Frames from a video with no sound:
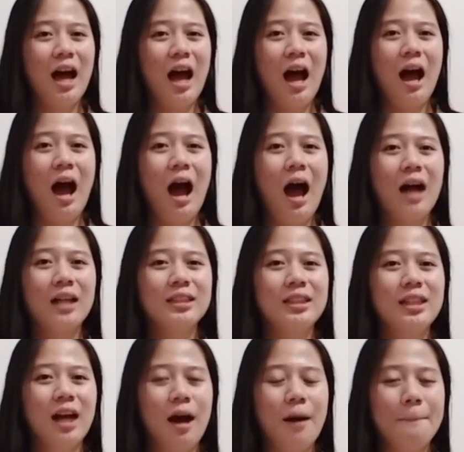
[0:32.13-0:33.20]

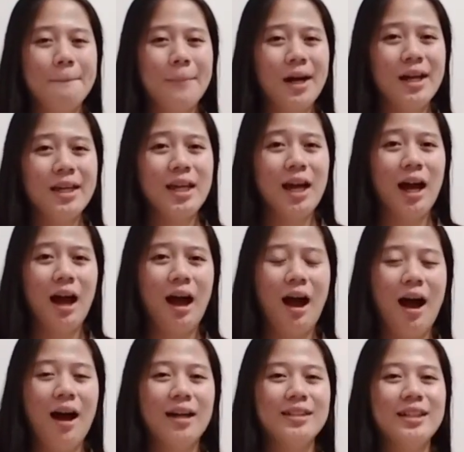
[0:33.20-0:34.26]
agama yang
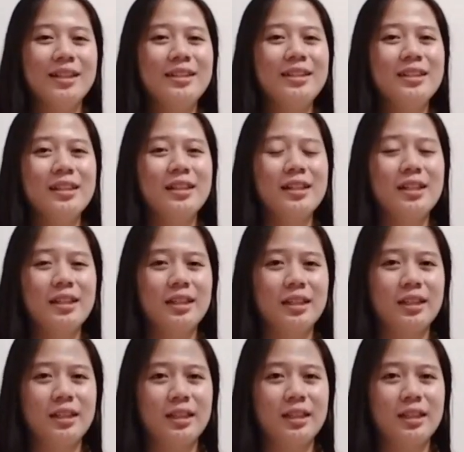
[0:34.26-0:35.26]
ada di negeri ini,